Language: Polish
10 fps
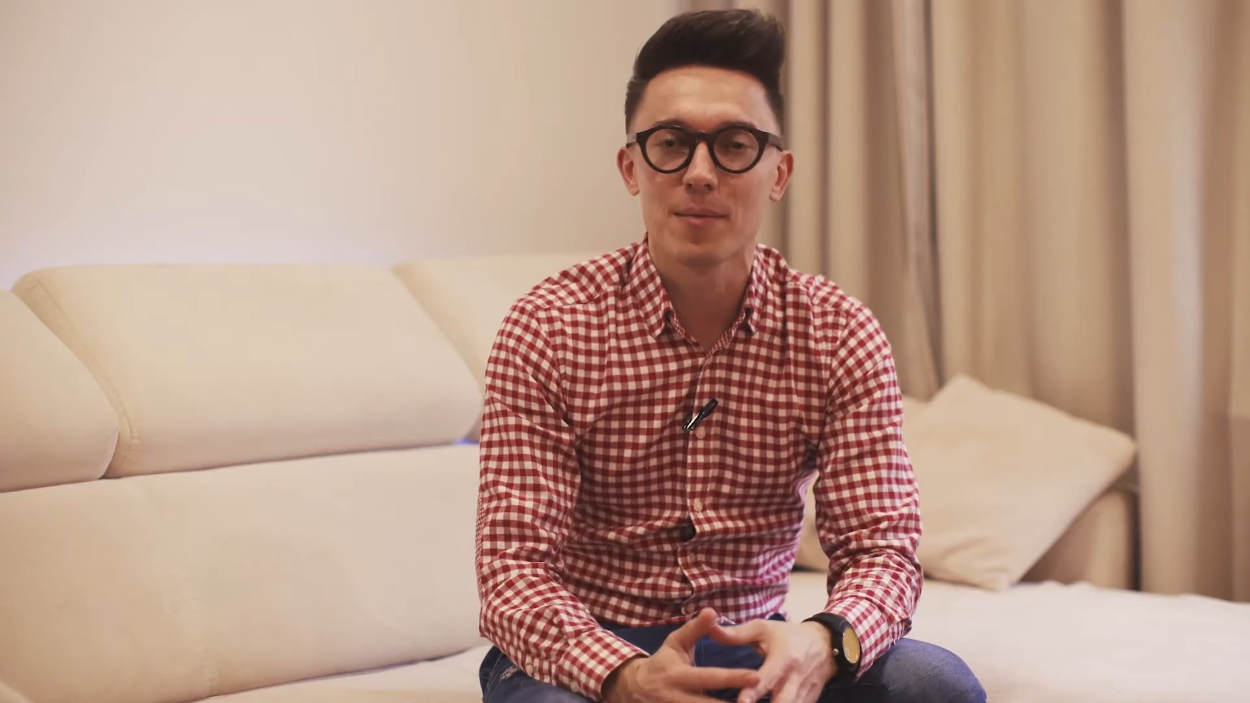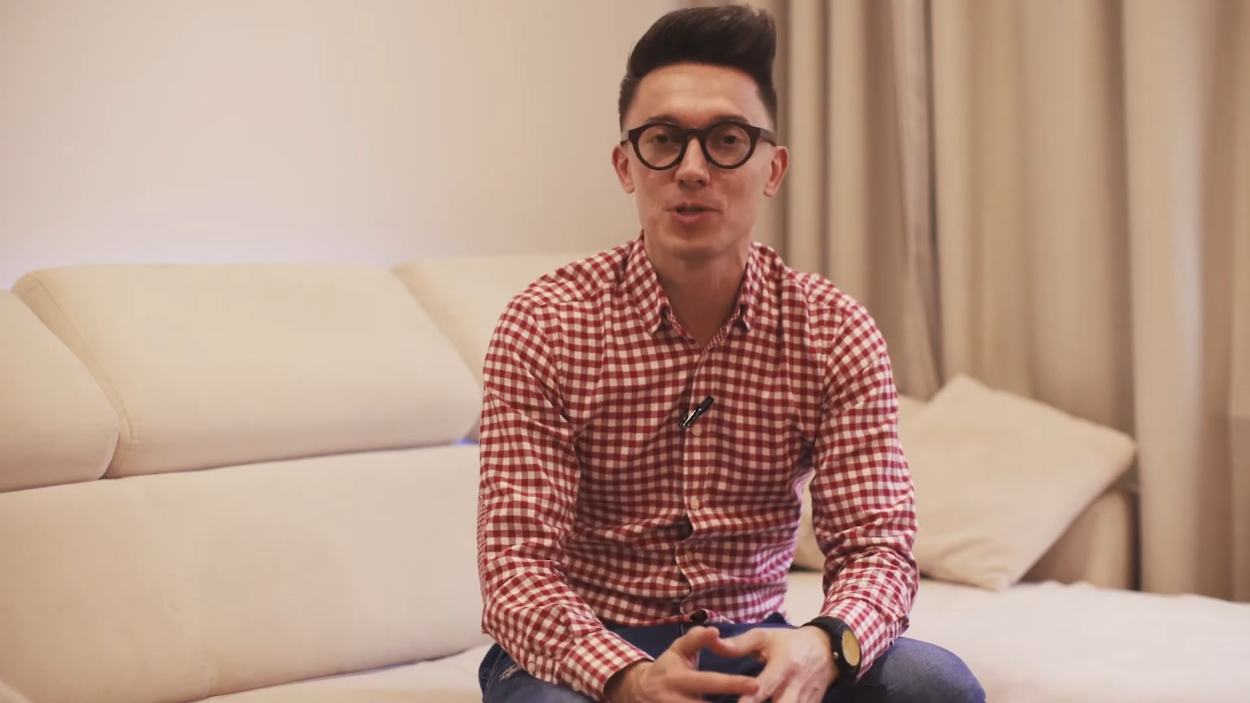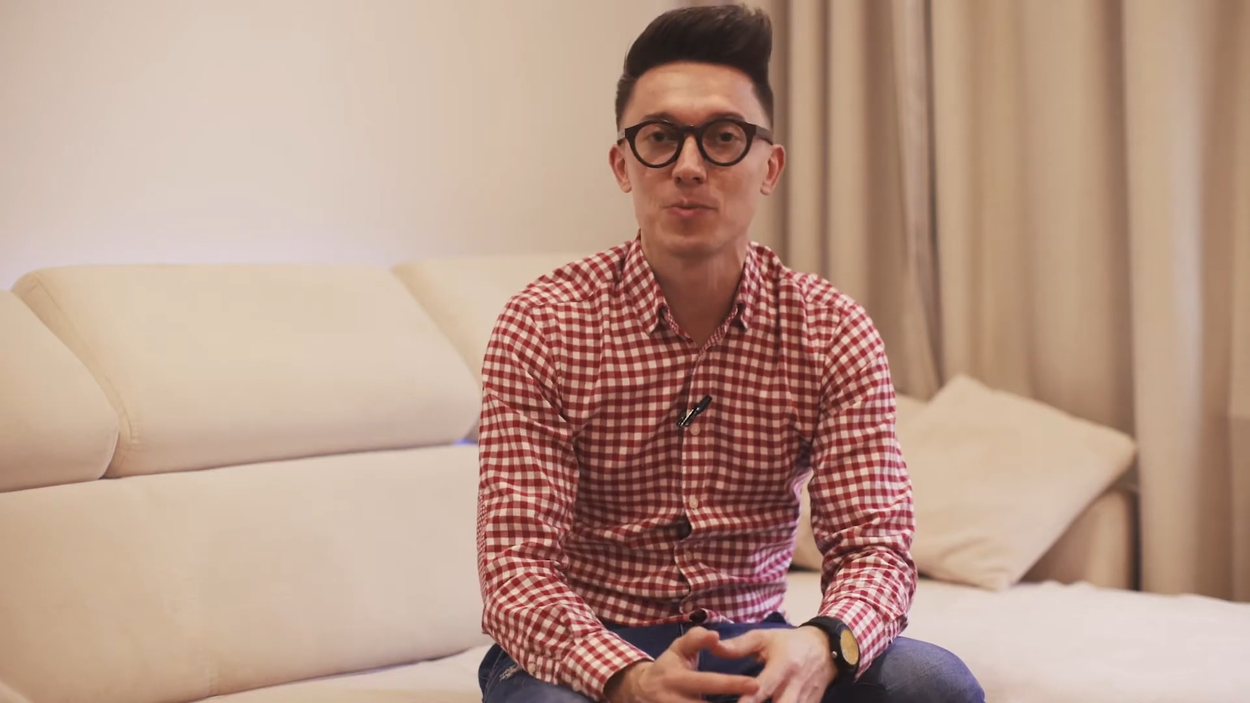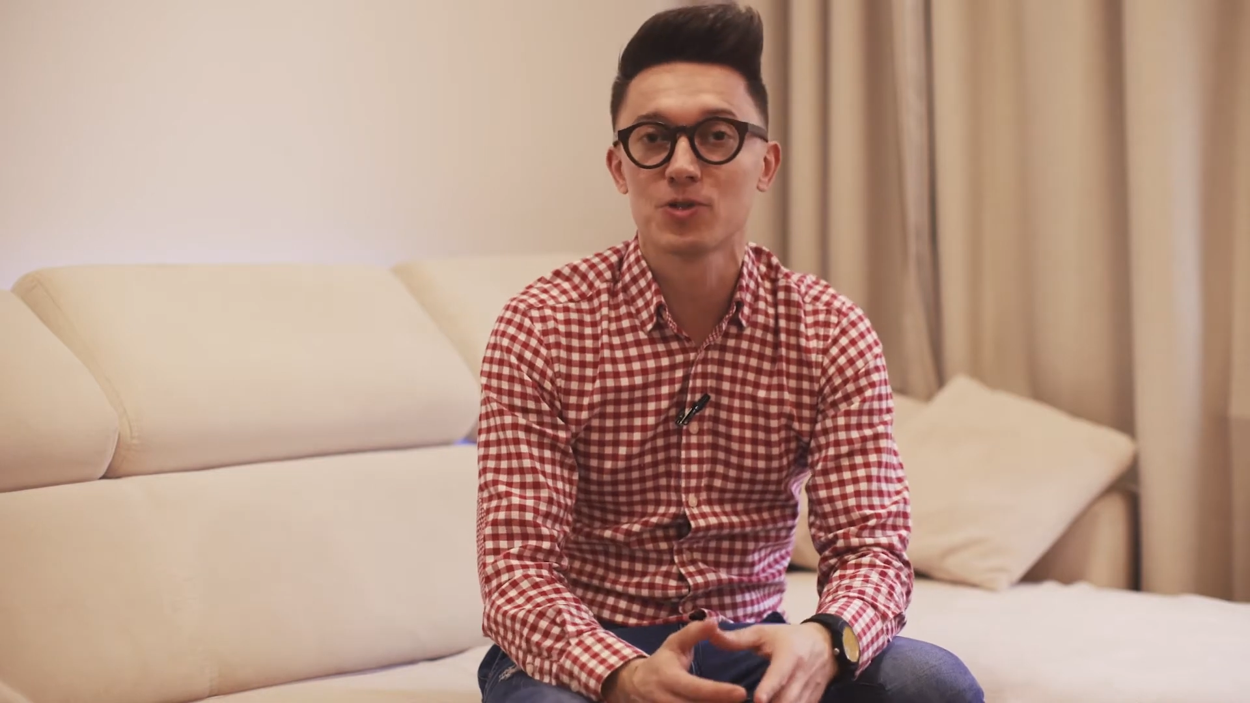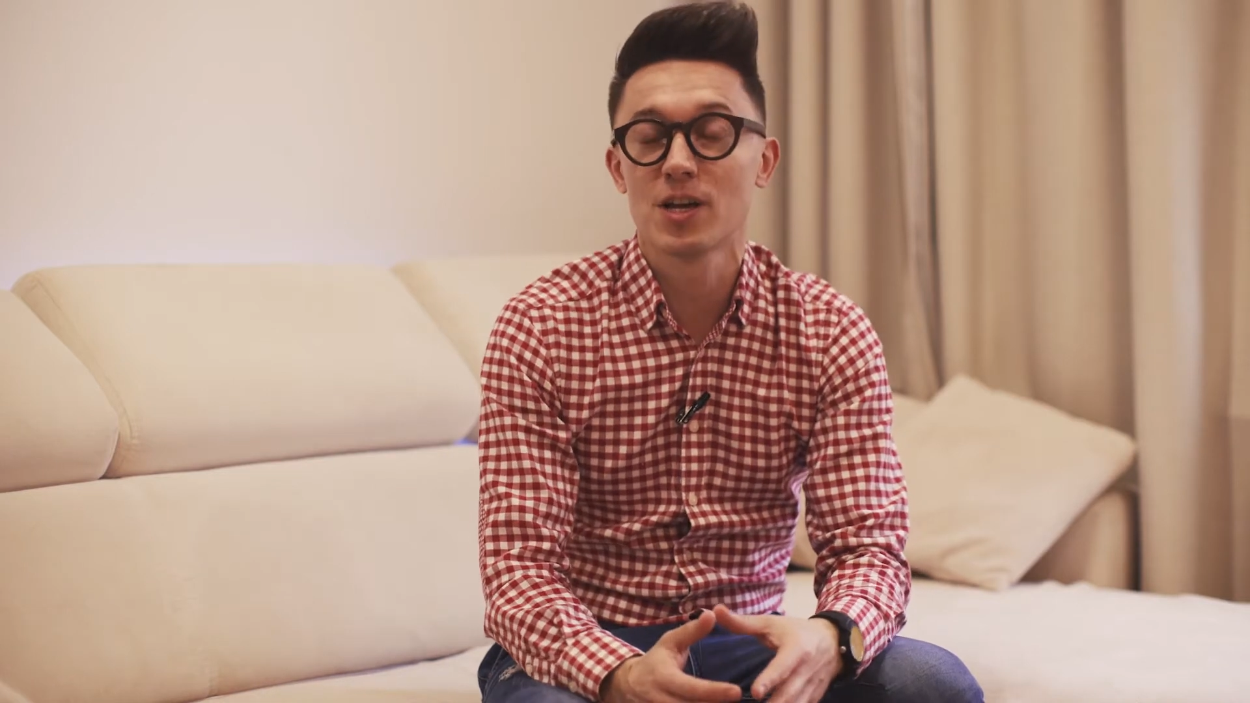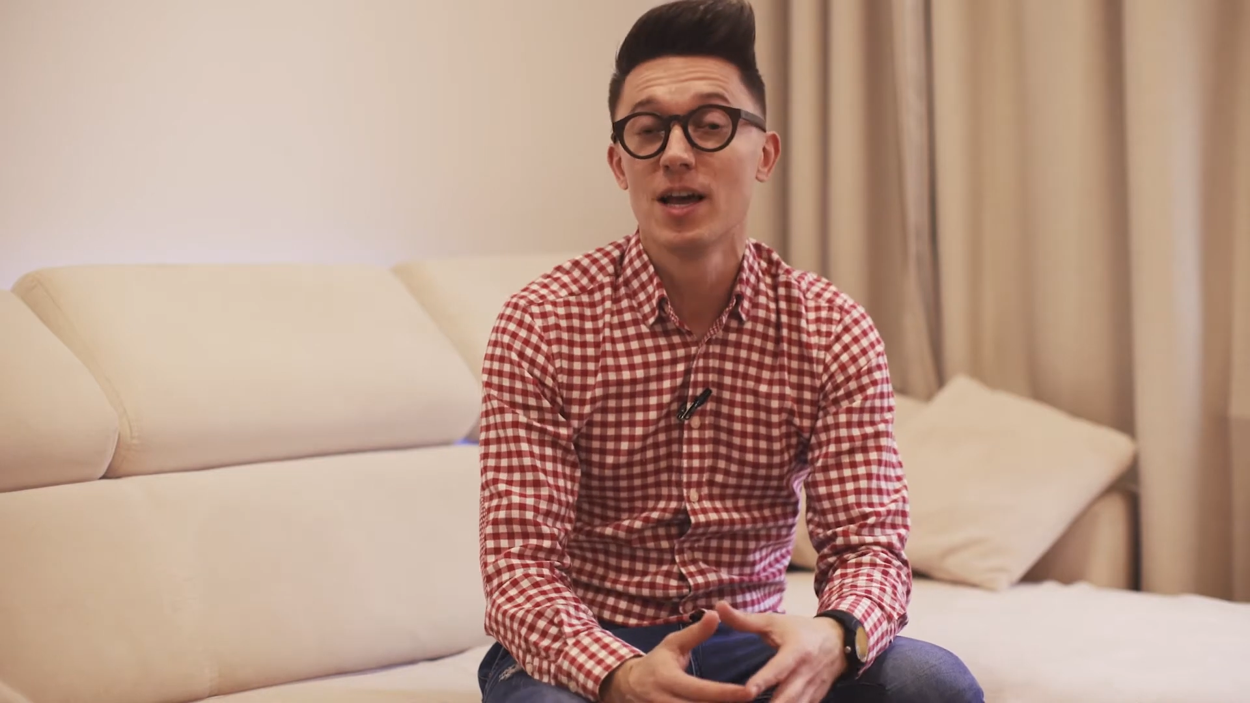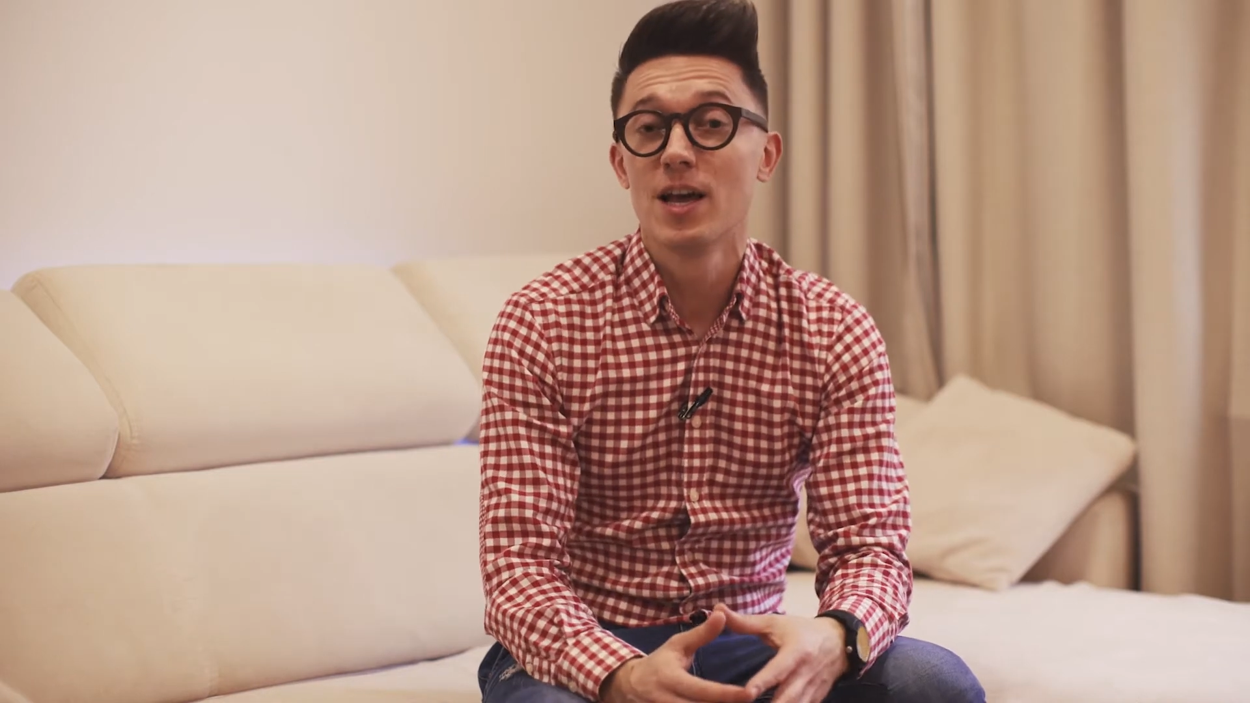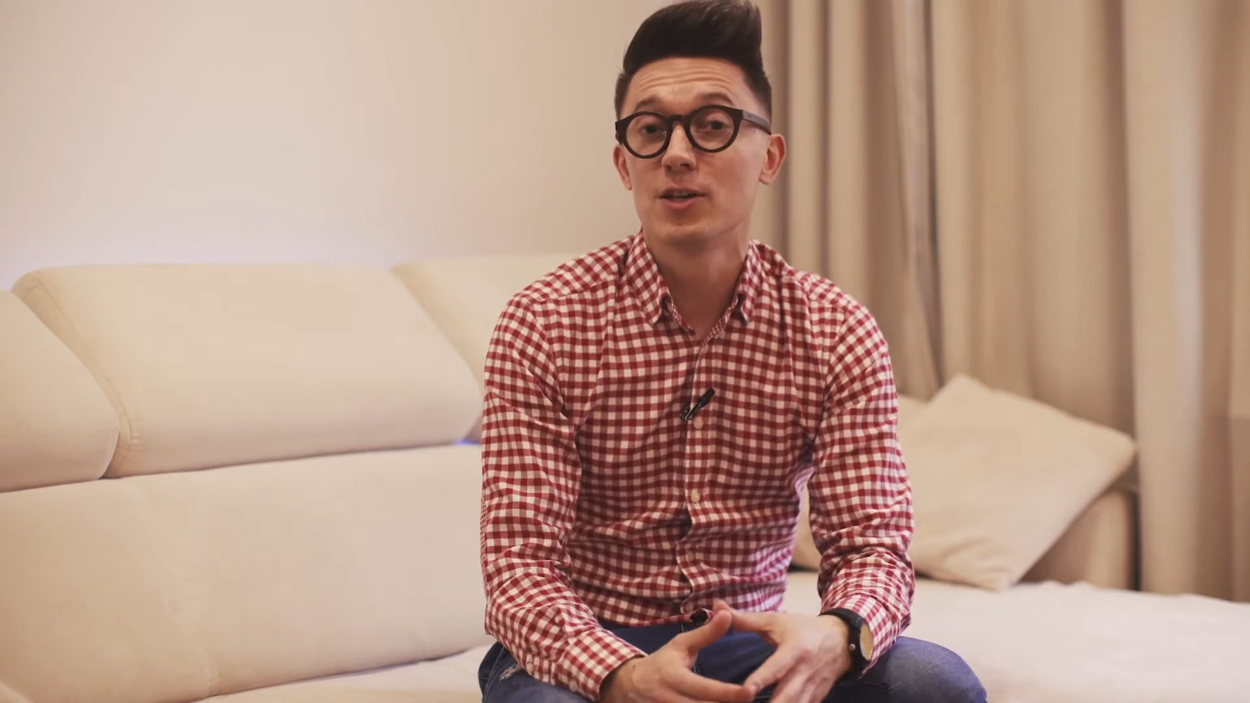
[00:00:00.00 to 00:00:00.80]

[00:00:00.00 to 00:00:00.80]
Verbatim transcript: a być może